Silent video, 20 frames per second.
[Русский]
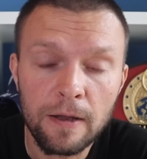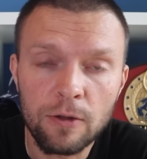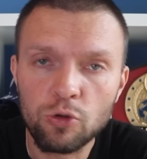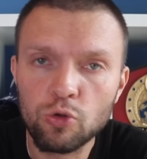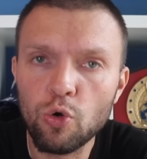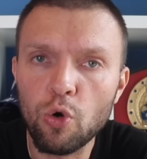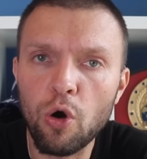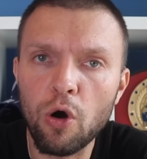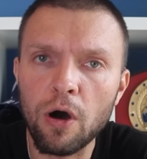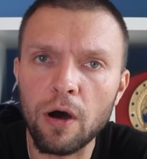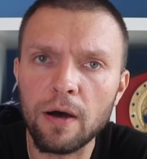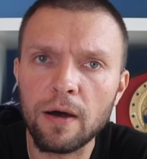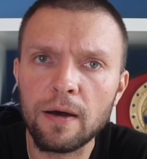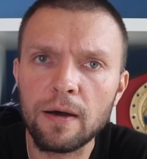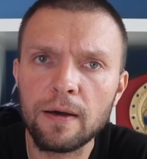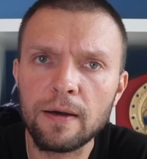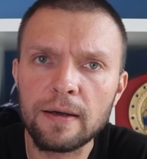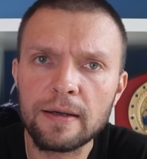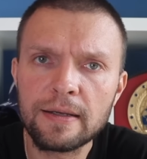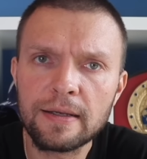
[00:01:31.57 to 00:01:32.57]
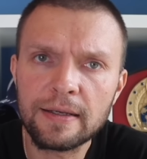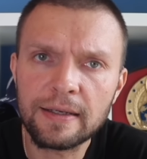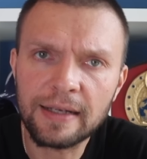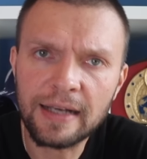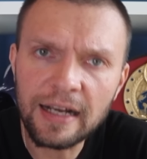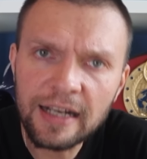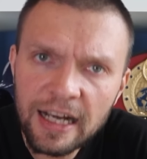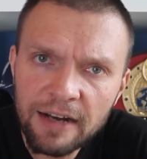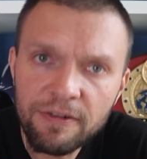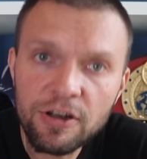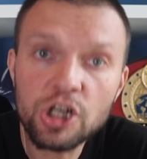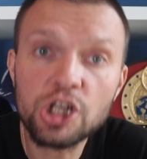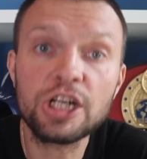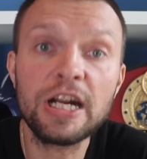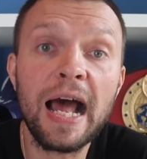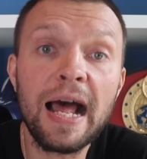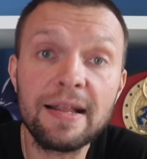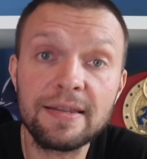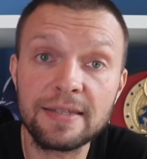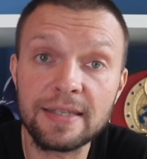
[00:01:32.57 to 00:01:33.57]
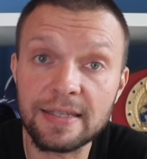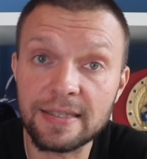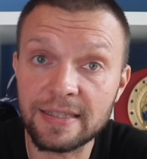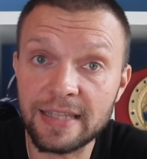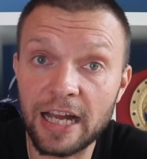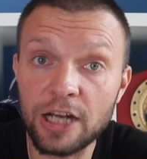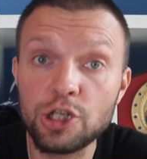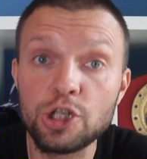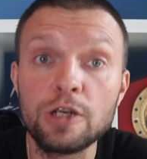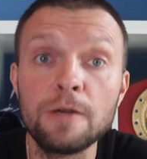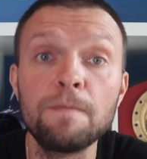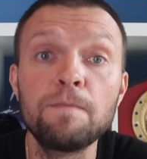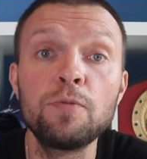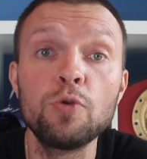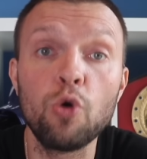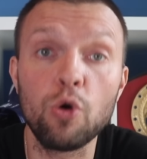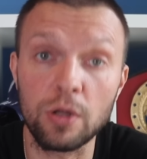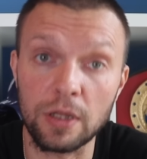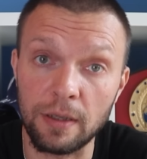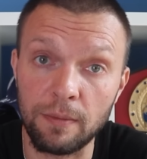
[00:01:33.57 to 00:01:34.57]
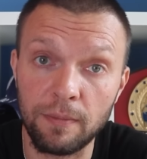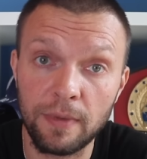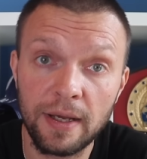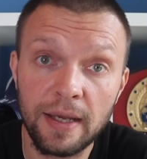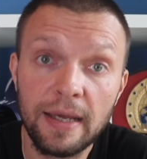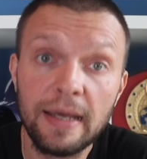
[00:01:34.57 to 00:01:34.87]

Но каковы шансы стать чемпионом?